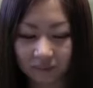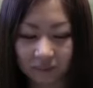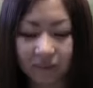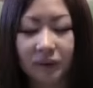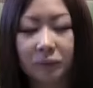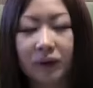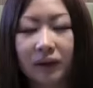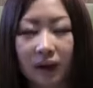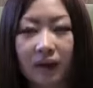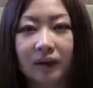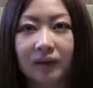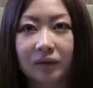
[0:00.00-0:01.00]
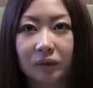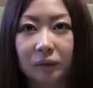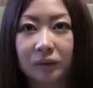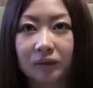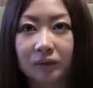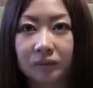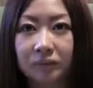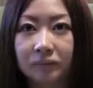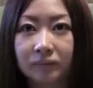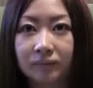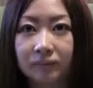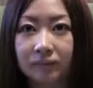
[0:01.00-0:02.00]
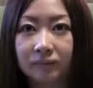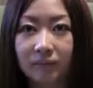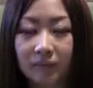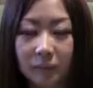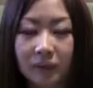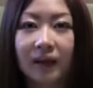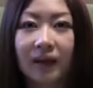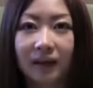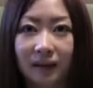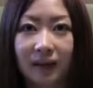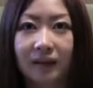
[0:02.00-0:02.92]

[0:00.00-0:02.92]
うち見た花勝負見てないな